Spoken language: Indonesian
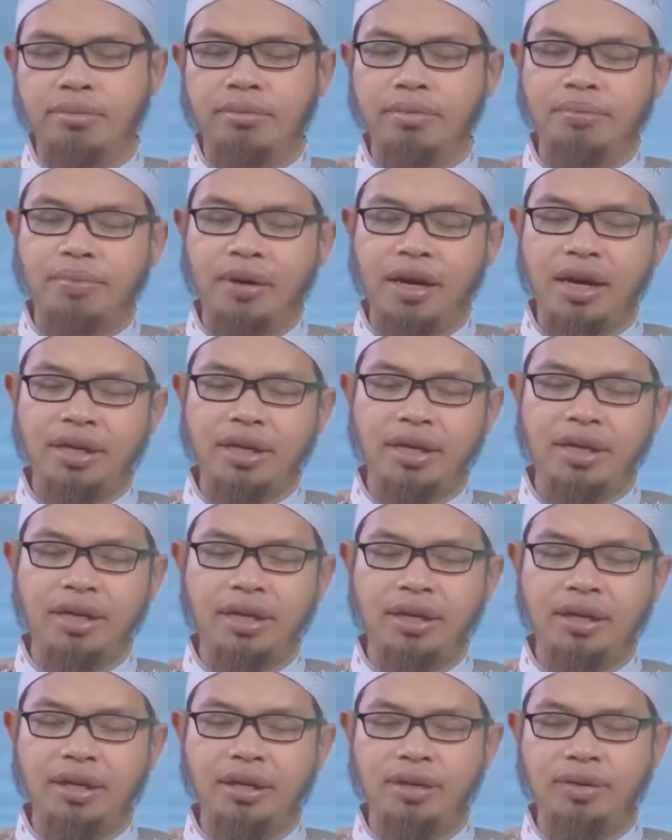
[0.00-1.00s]

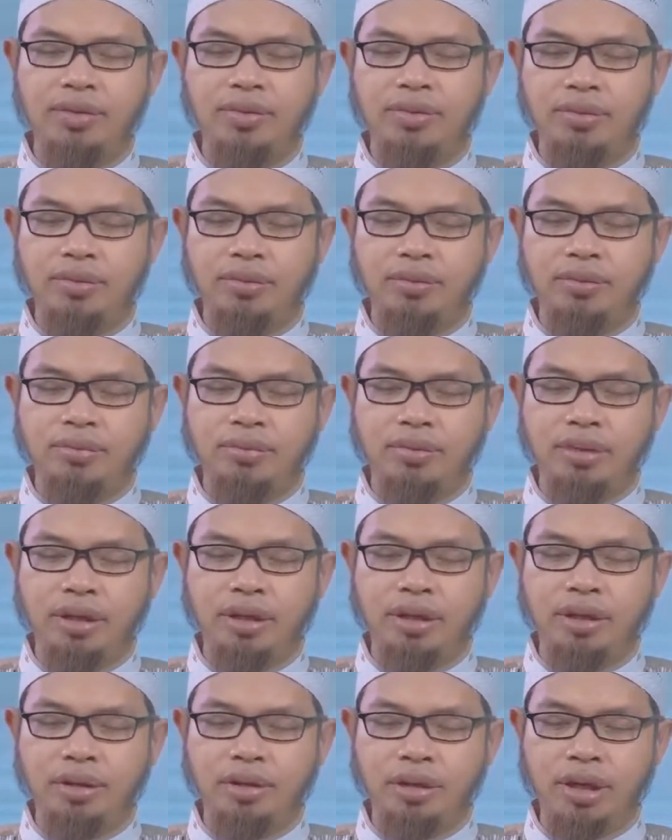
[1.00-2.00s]
Memperhatikan
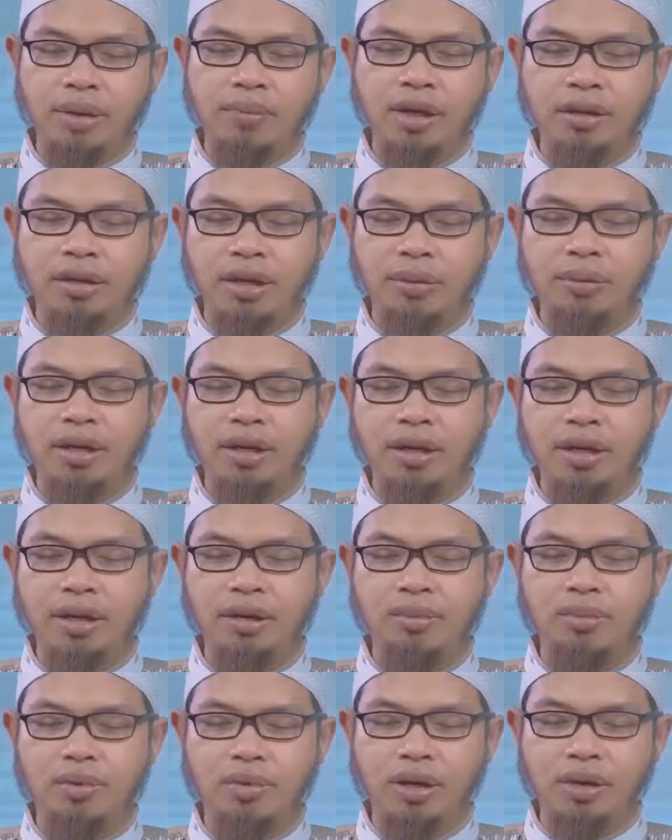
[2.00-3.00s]
eh, cabang cabang uh,
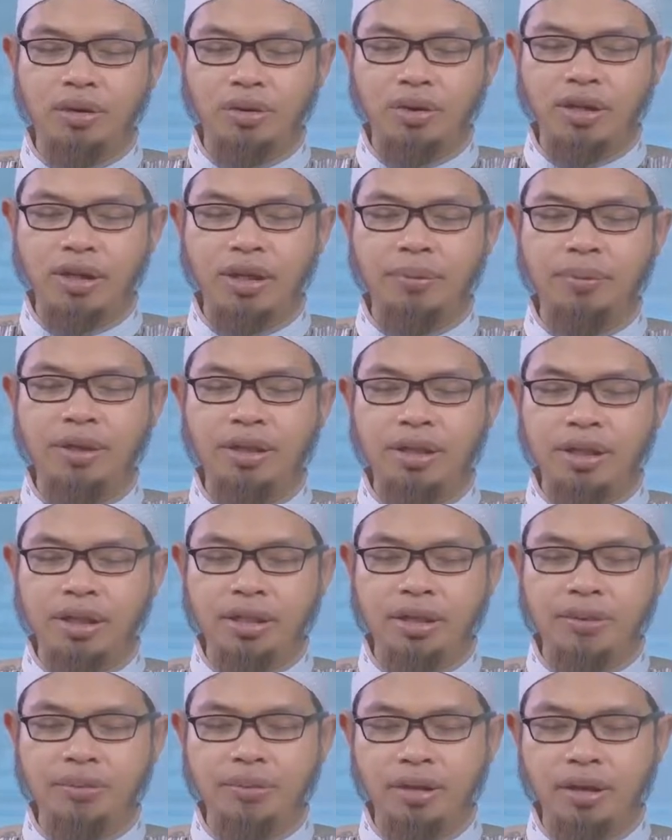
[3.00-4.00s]
ilmu atau
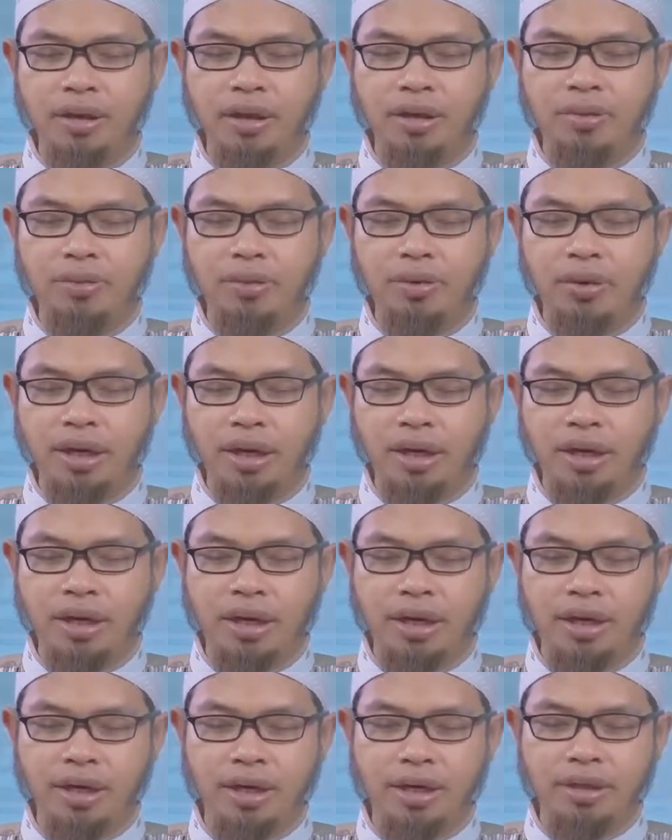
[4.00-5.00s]
disiplin-disiplin ilmu yang
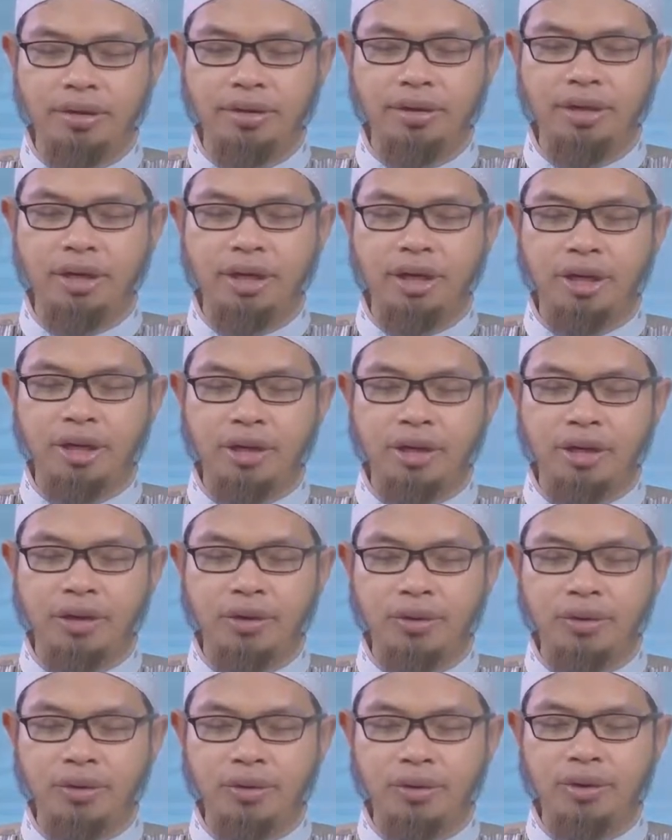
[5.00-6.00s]
lain
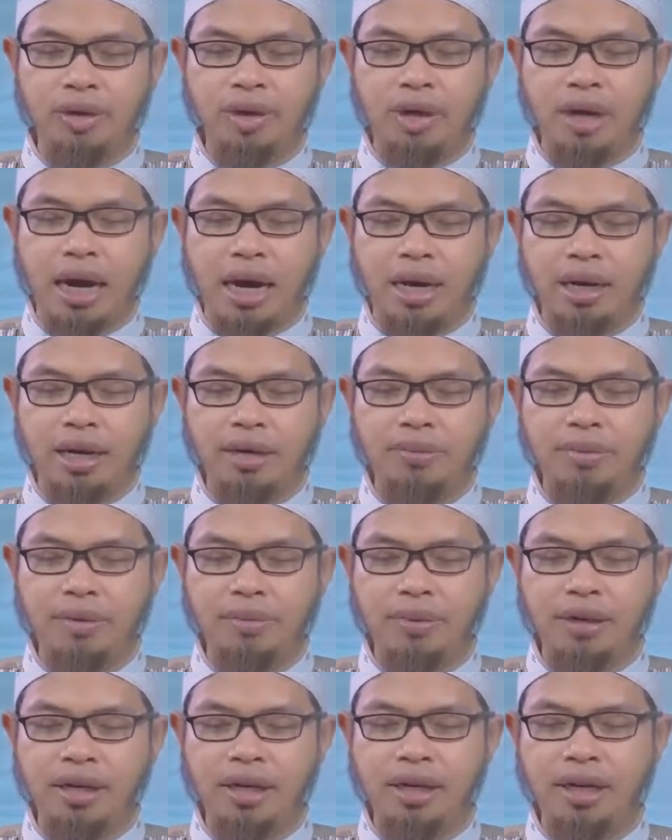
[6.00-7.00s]
itu akan
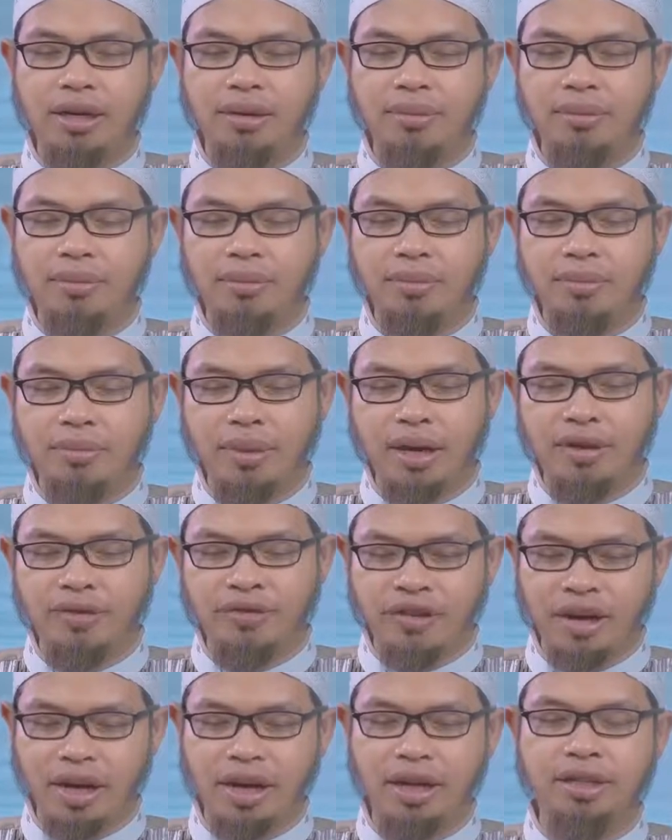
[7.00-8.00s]
memberikan
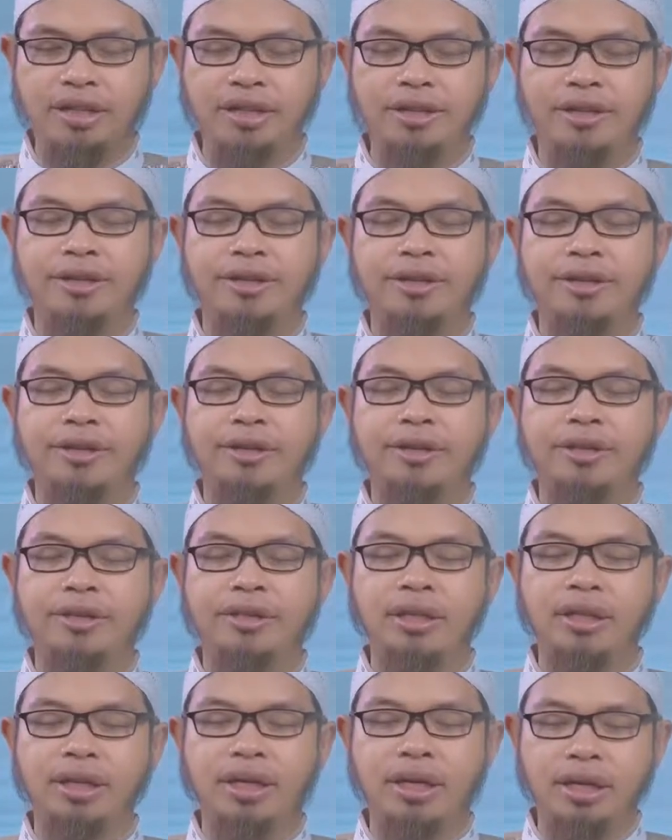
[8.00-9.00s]
manfaat
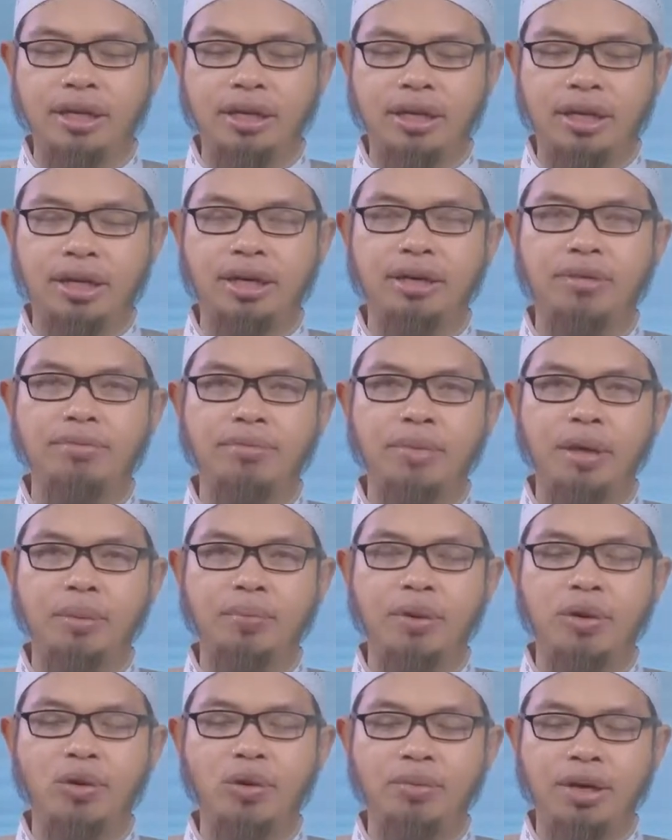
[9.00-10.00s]
jika kita
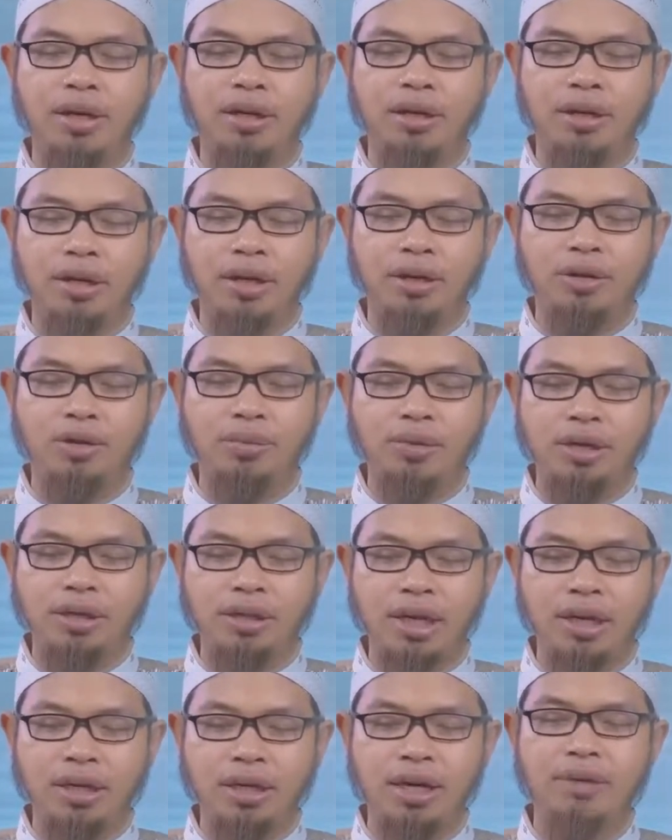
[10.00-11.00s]
berpedoman atau
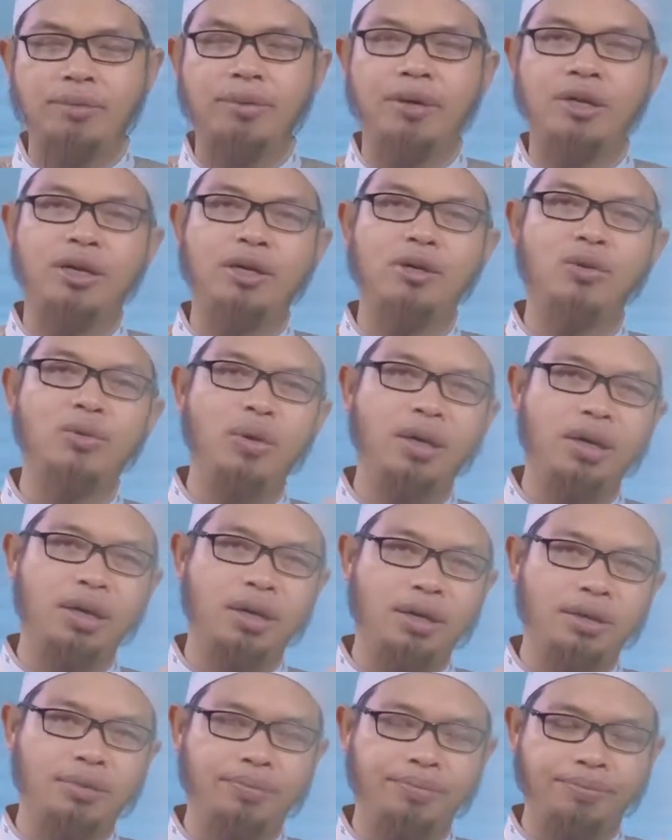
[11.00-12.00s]
bersandar pada
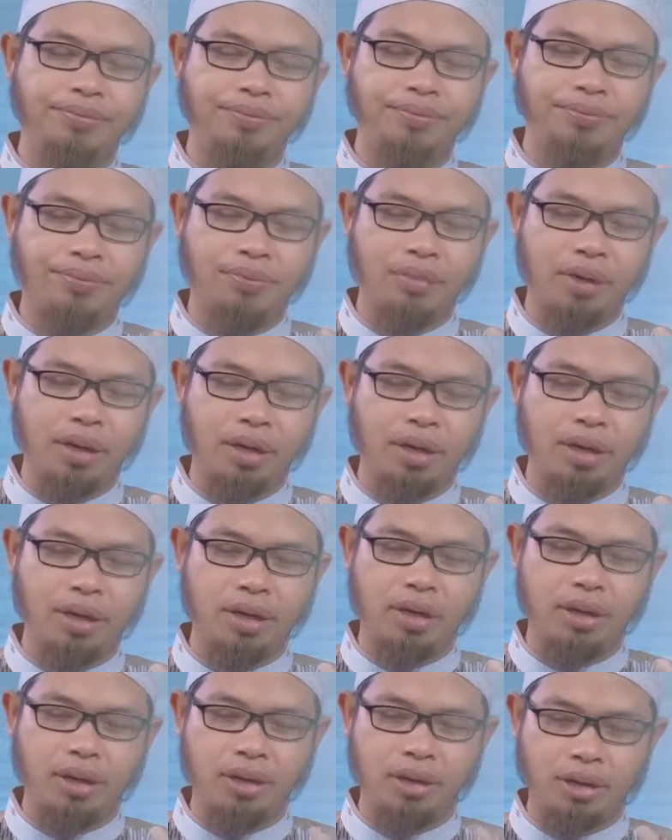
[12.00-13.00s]
dua
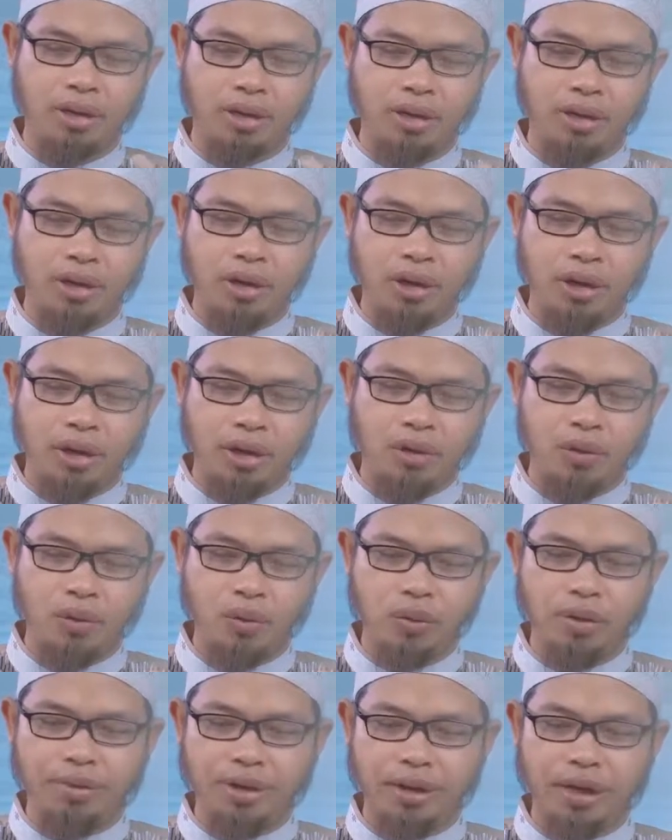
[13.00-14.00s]
Eh,
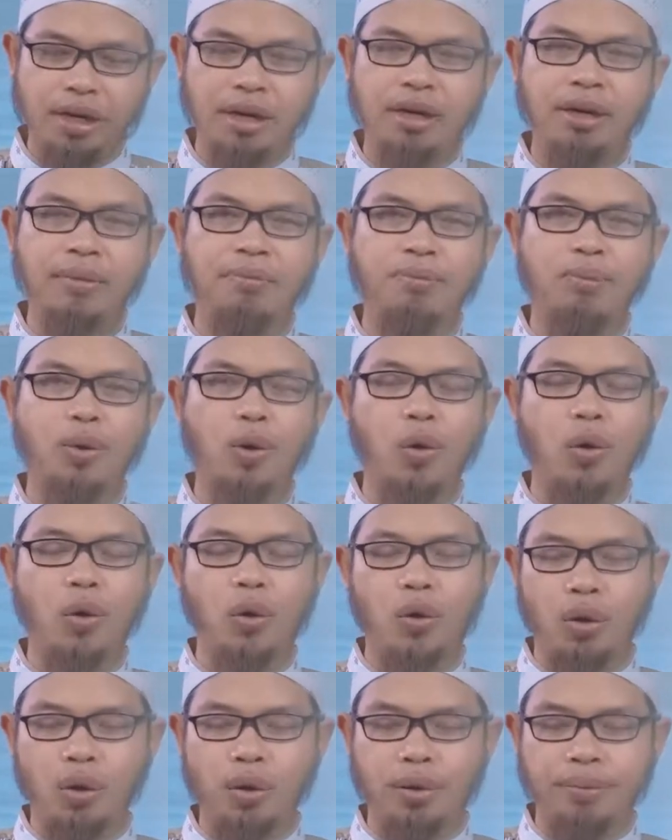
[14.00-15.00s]
dua perkara
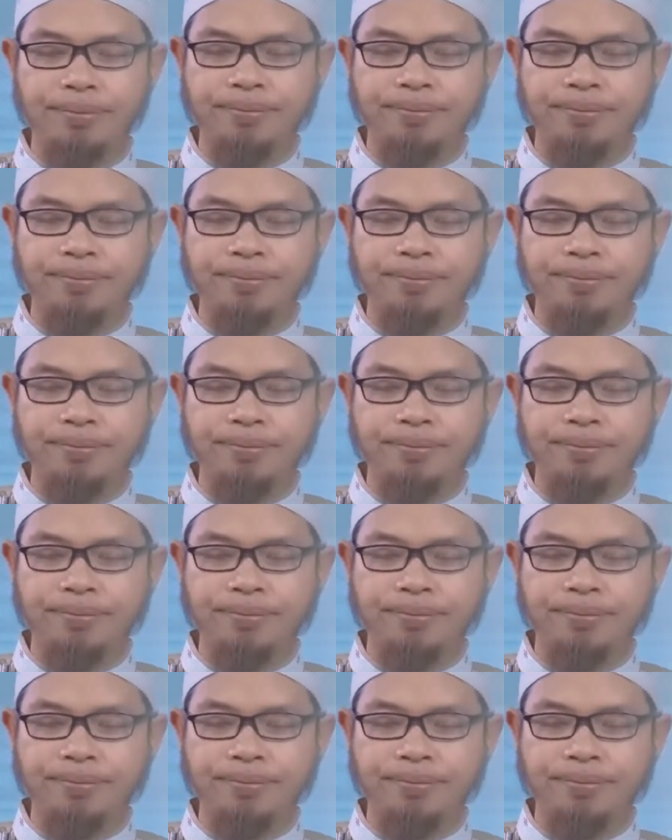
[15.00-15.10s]
pokok.